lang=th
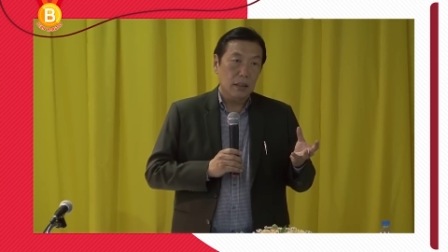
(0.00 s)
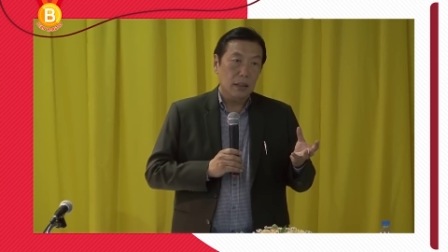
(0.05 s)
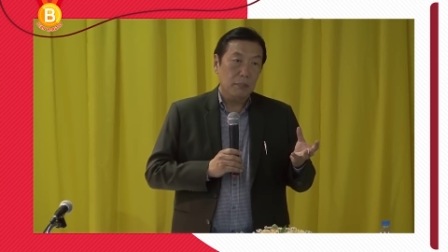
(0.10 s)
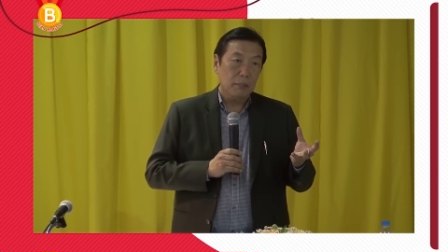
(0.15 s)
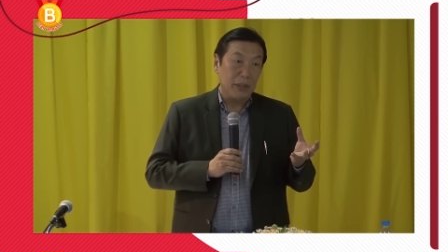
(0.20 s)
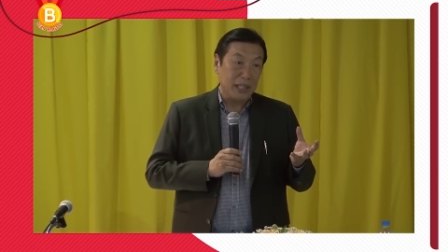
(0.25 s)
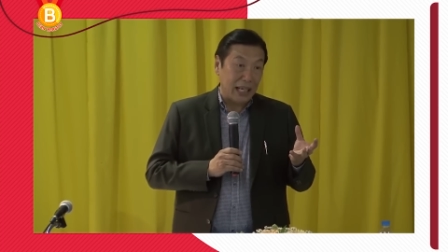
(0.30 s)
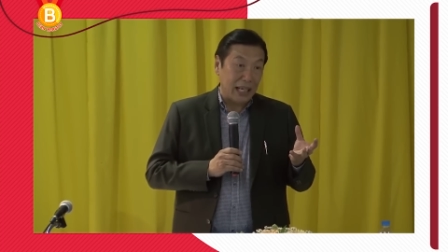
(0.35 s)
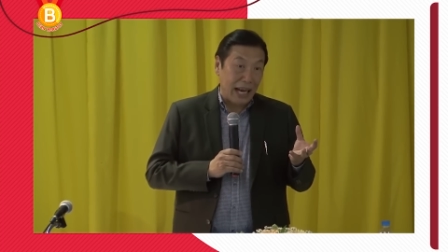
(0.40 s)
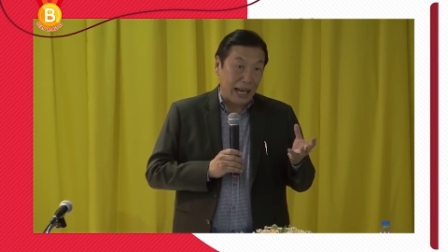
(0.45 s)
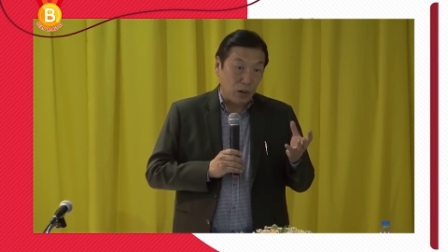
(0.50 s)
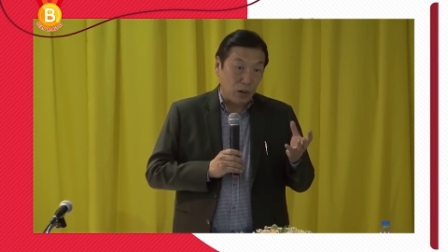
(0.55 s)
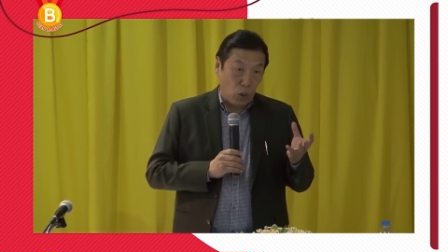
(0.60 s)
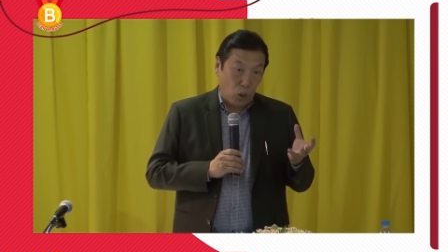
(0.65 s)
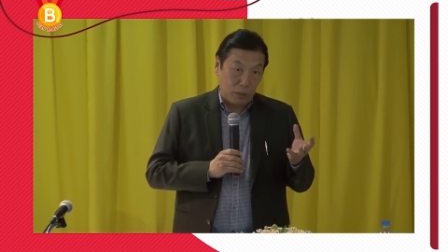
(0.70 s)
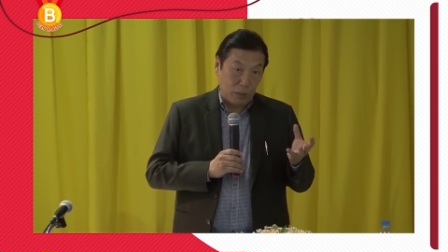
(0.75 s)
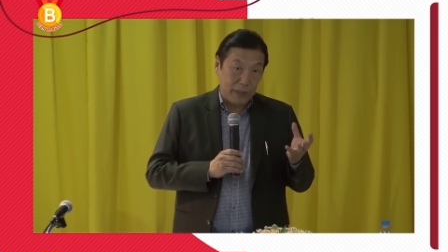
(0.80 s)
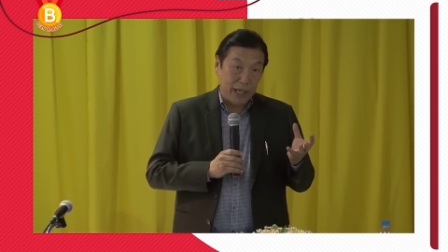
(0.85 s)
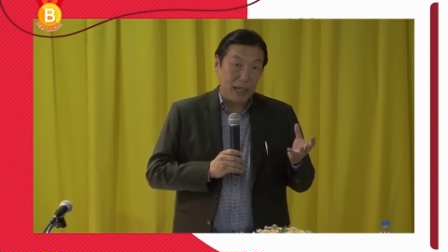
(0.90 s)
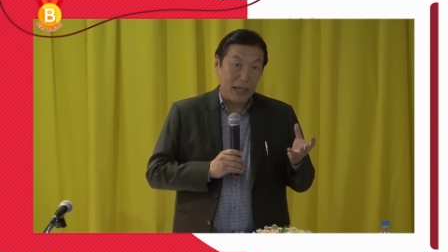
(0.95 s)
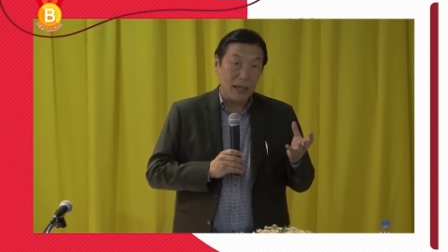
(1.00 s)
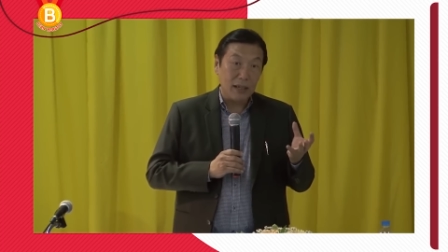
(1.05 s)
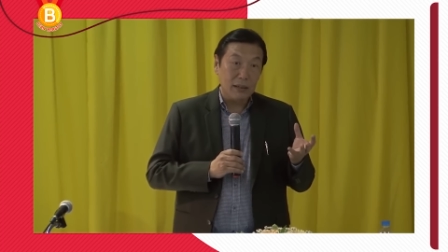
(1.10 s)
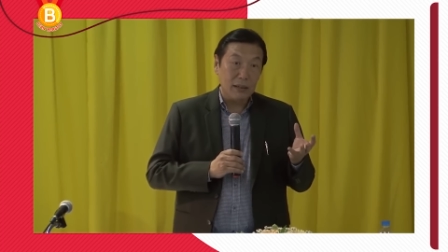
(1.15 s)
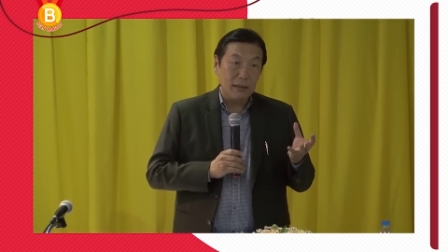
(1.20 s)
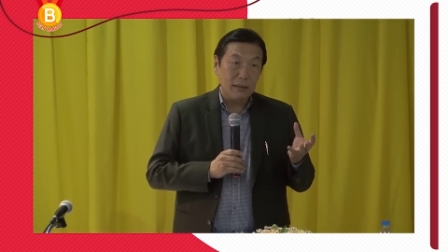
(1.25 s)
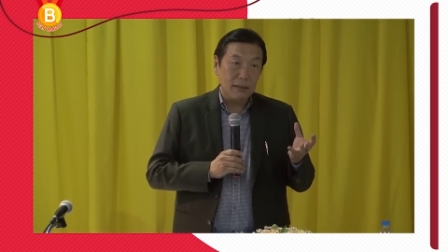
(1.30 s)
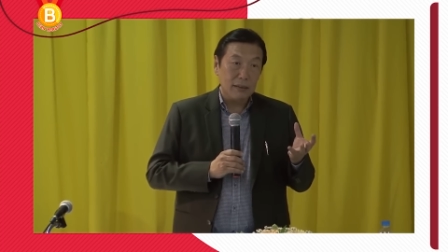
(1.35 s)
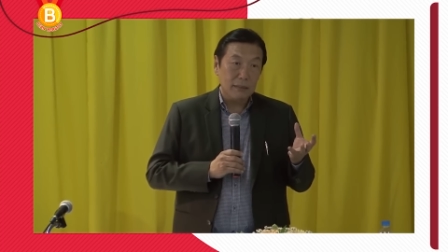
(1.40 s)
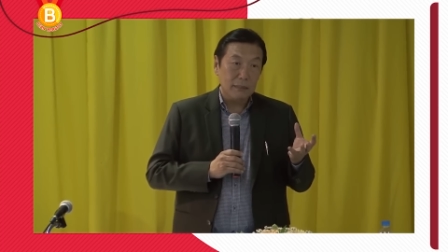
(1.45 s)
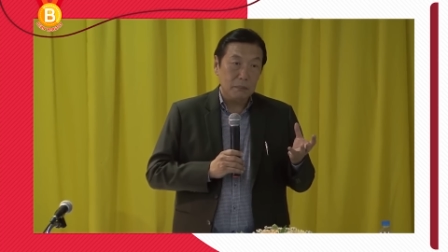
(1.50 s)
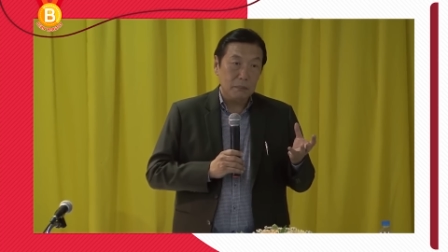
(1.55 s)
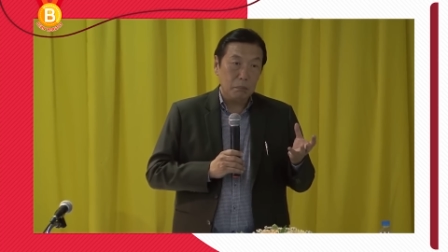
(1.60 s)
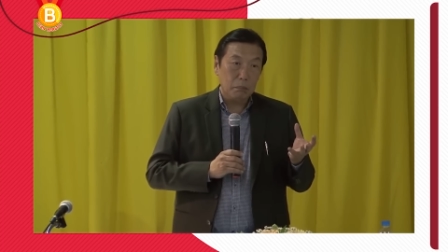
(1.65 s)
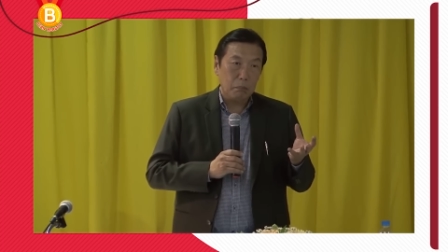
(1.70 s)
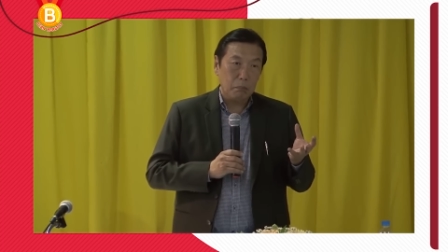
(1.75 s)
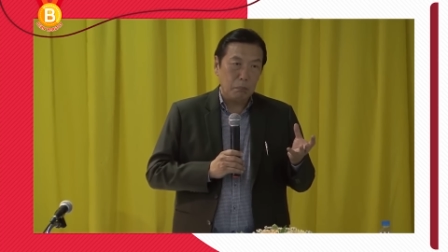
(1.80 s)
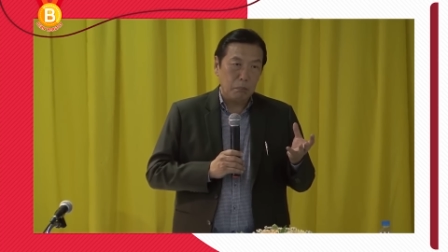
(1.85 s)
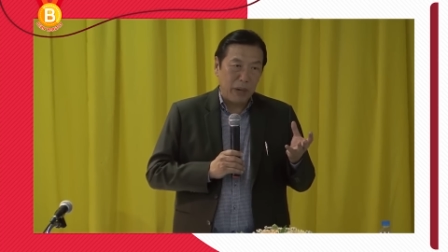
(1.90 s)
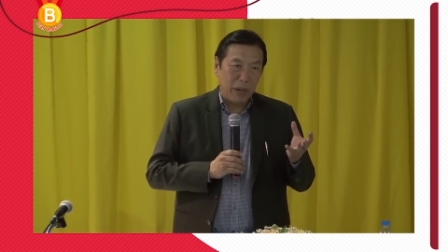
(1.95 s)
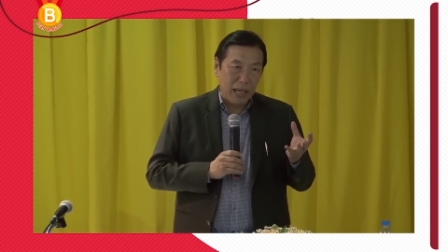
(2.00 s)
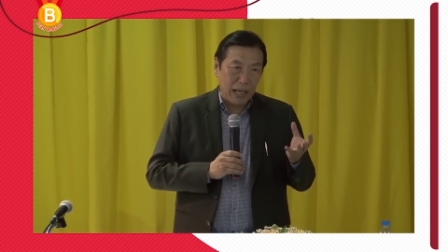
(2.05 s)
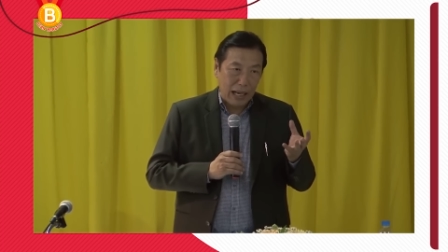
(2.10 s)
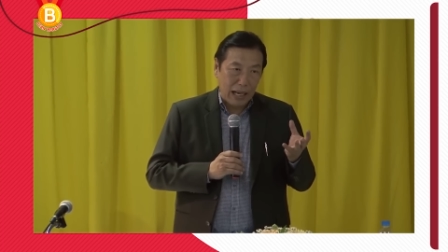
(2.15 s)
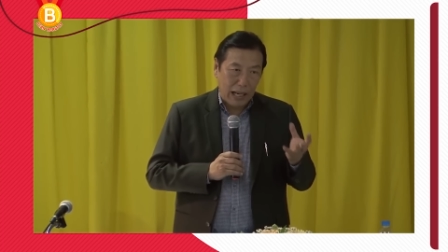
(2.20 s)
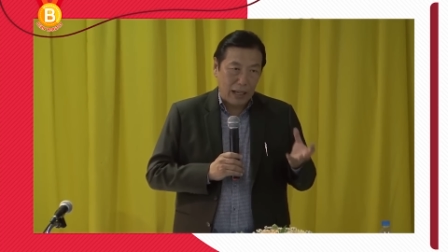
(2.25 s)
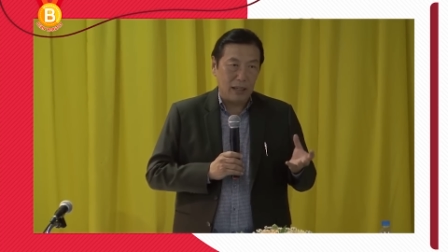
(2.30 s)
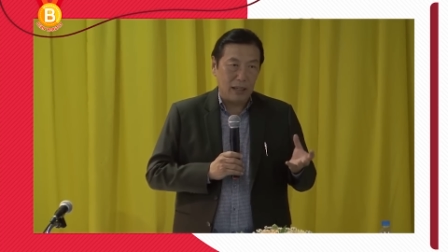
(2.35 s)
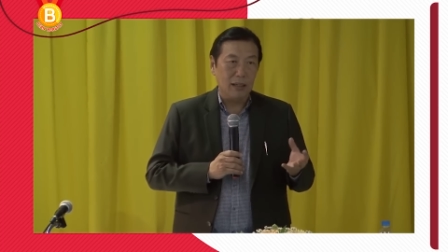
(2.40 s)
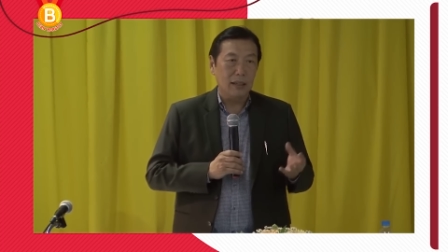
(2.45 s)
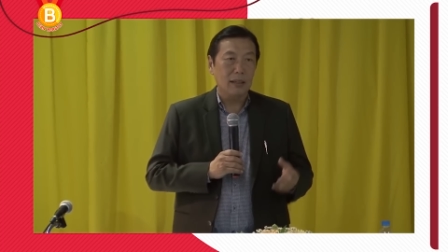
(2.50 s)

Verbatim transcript: มันจะหลังกดไหมฮะ ไม่หลัง